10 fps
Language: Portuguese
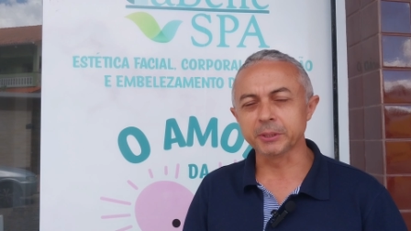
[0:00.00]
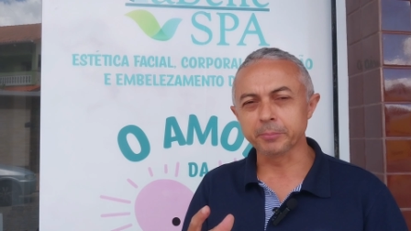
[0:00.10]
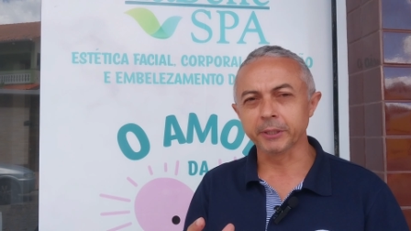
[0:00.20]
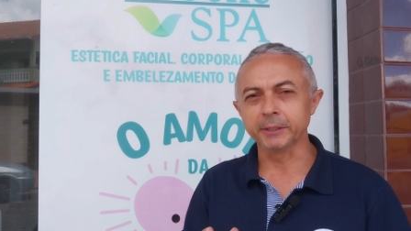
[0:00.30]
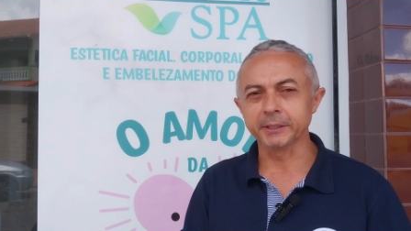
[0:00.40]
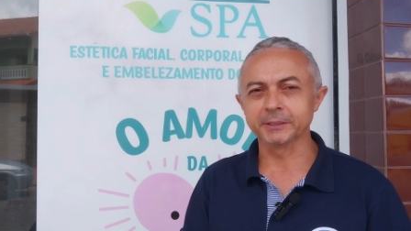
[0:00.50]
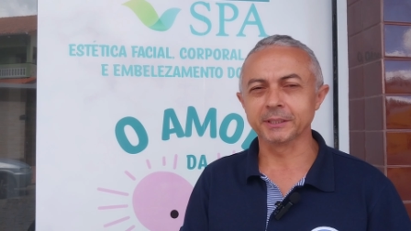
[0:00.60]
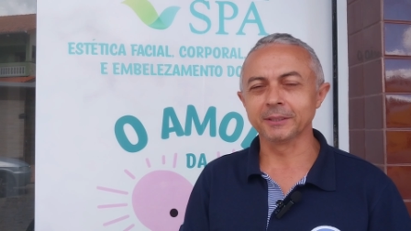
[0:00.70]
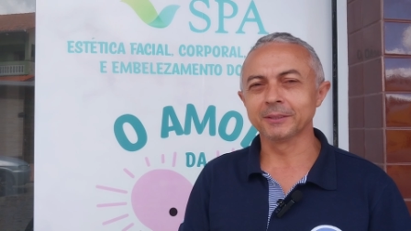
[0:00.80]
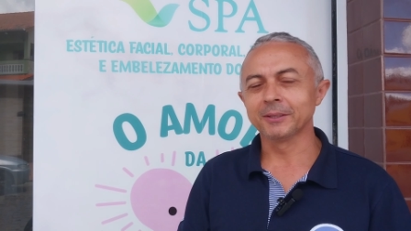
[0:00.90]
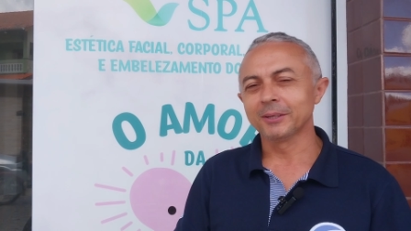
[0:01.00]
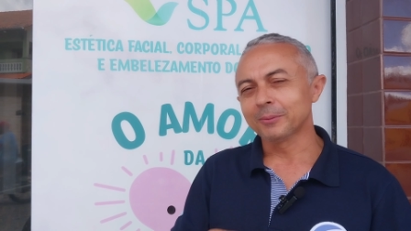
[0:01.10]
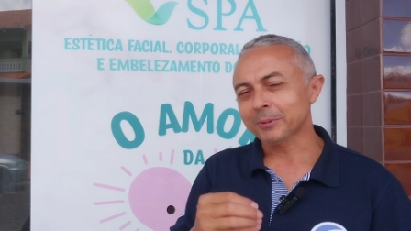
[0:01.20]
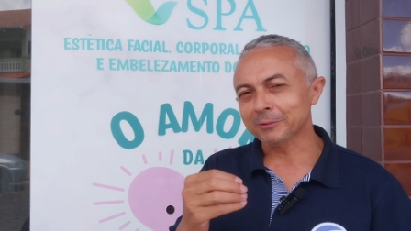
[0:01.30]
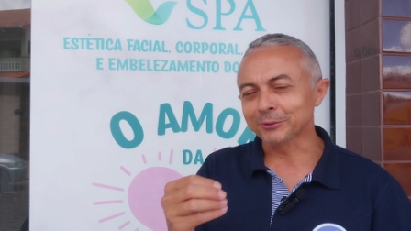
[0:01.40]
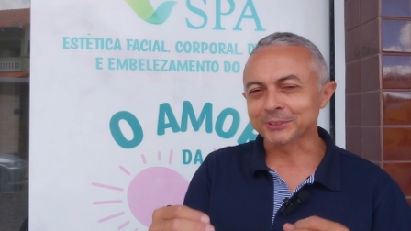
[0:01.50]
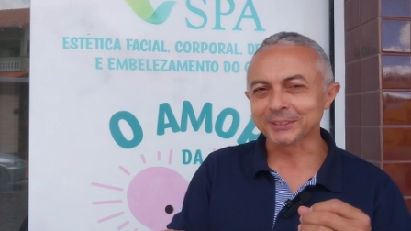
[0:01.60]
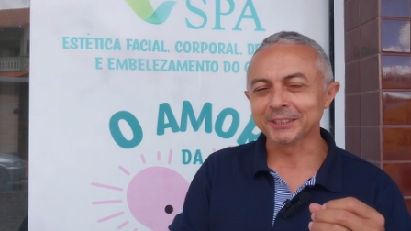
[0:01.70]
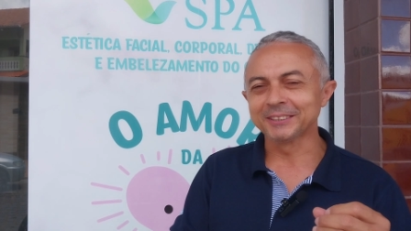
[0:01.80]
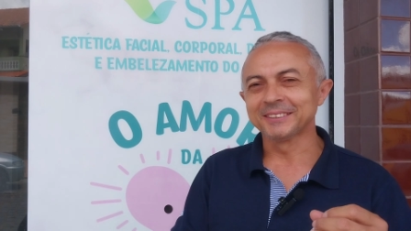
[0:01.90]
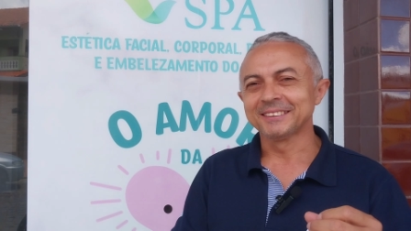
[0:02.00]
de beleza para você